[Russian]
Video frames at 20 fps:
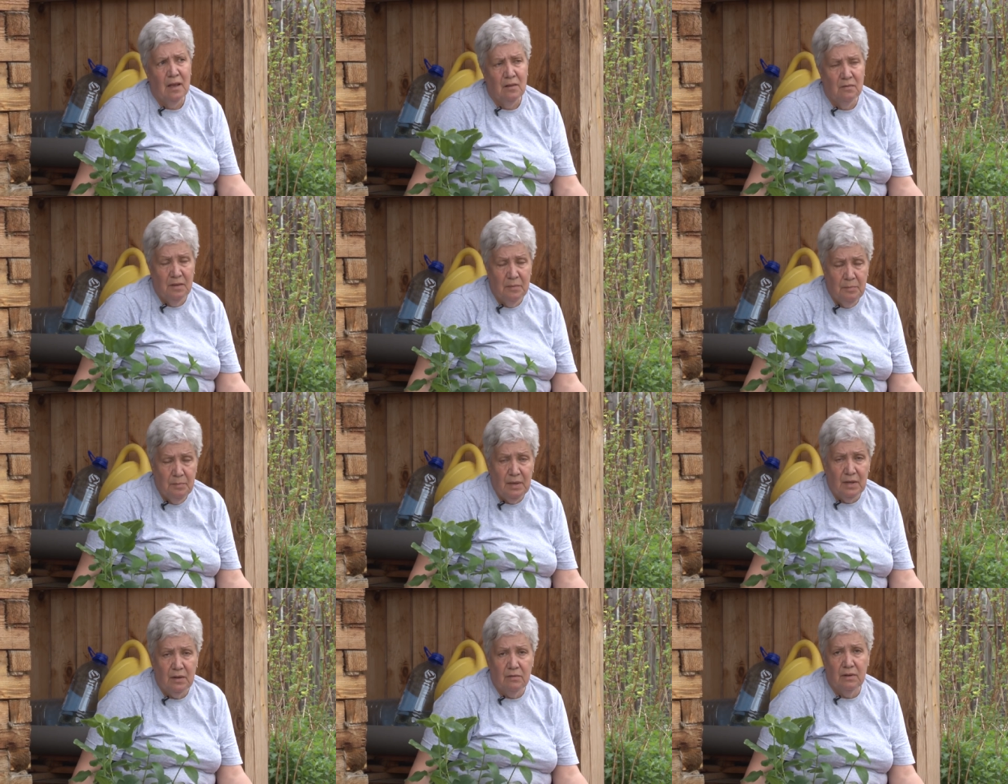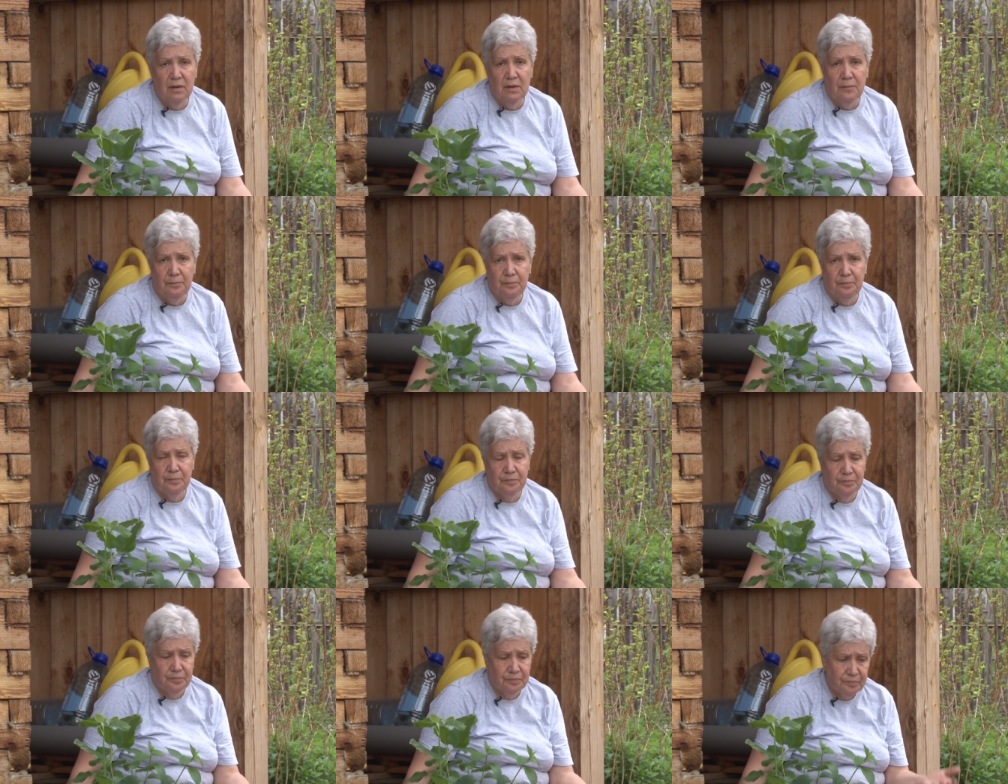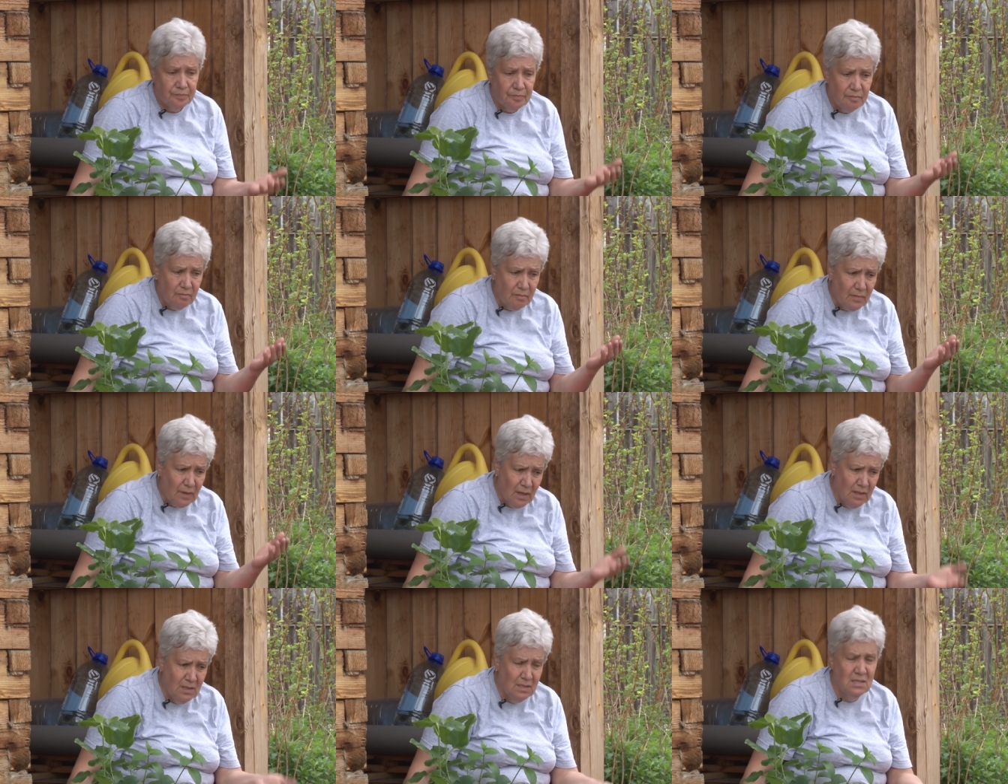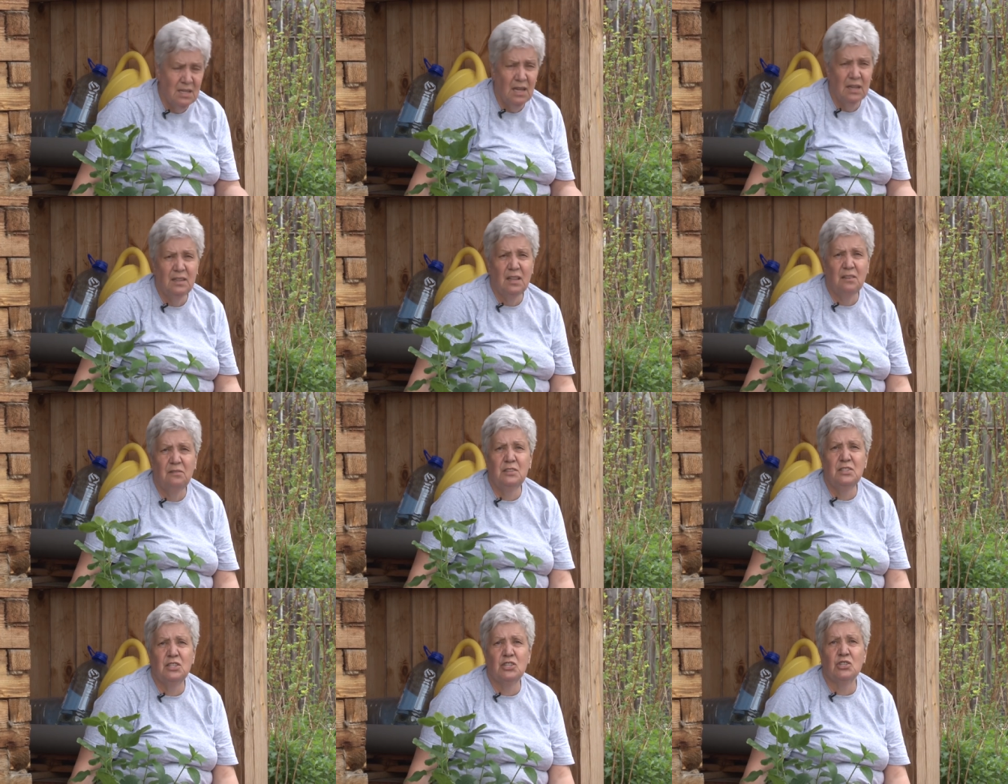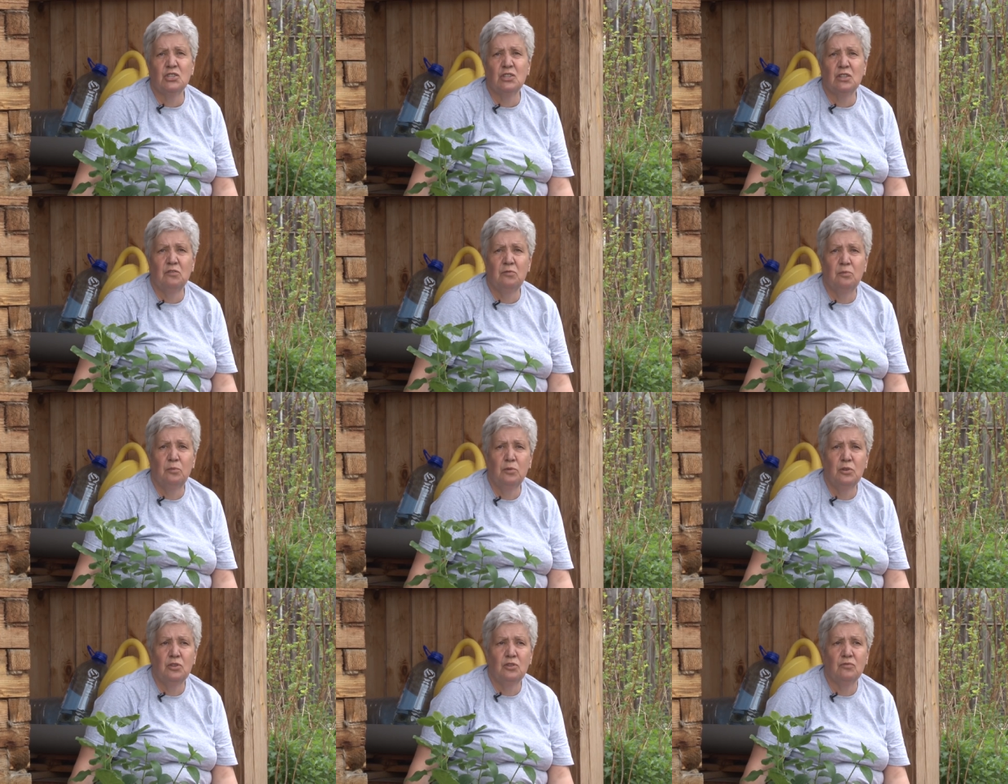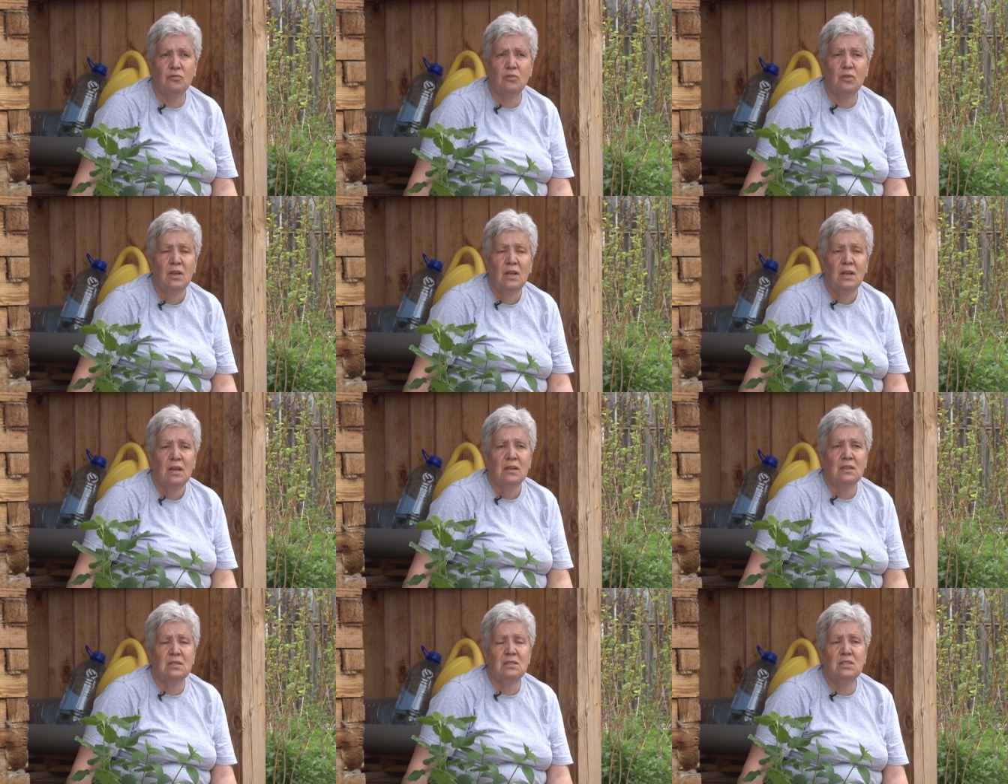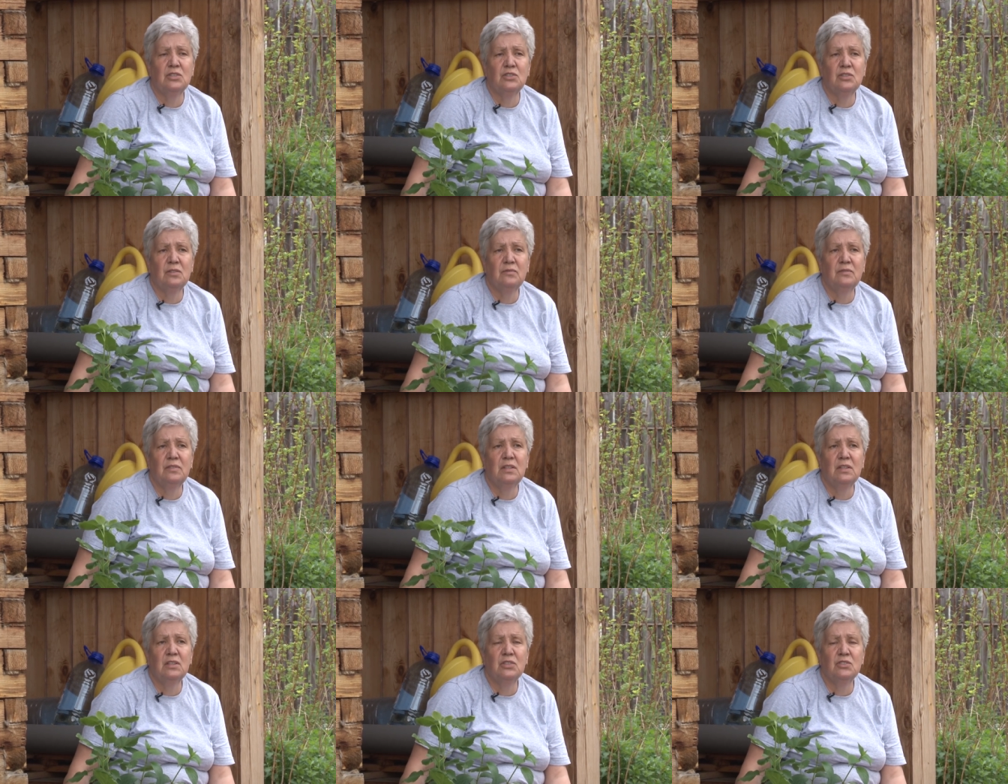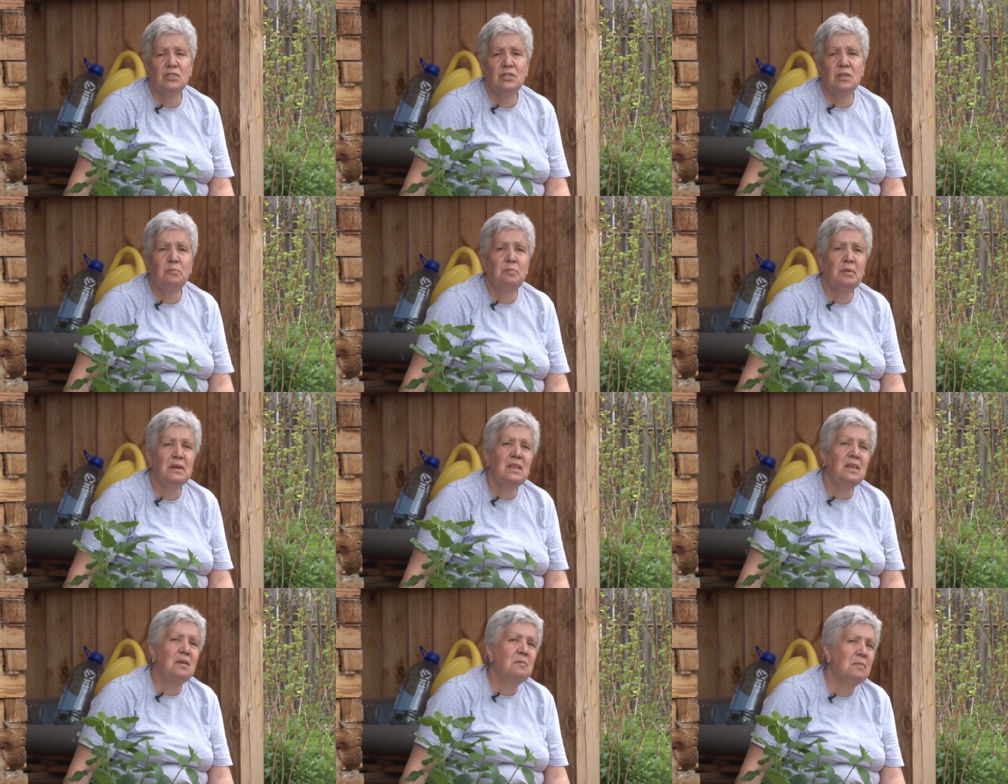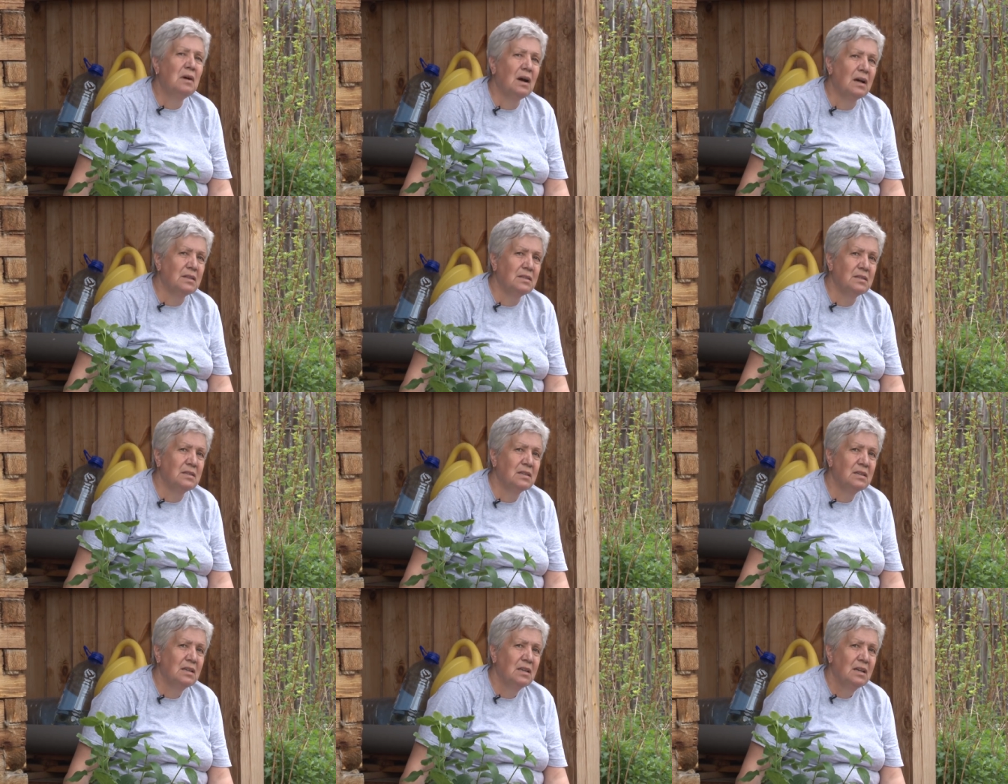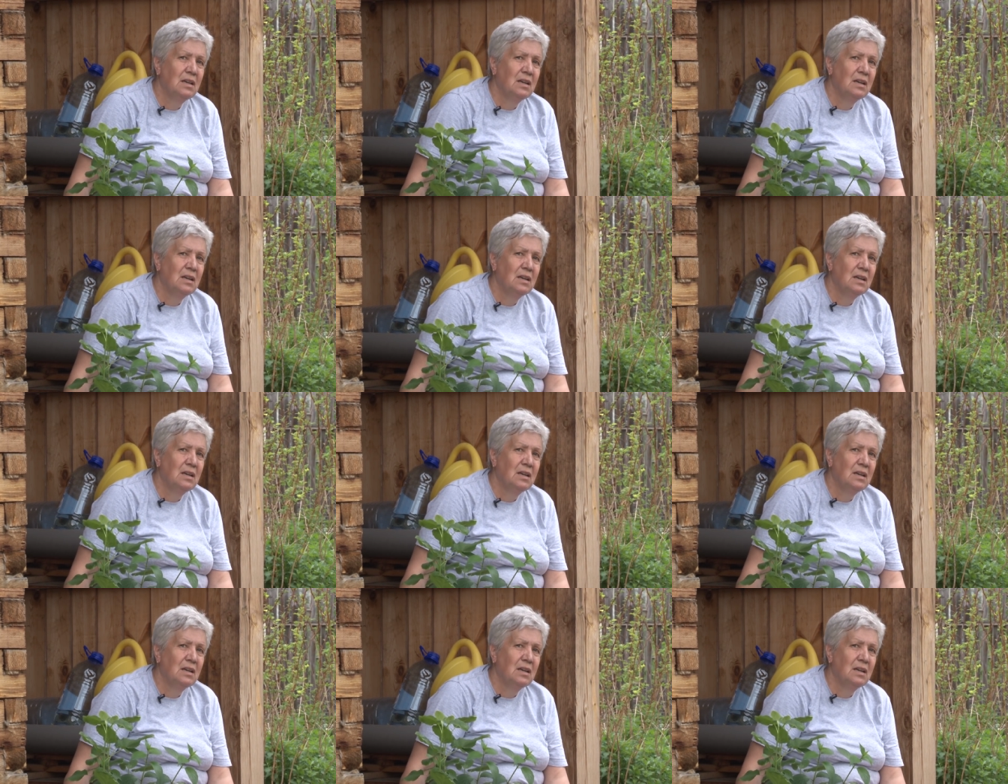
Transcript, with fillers: Во-первых, если она высажена в почву, значит, вы должны понимать,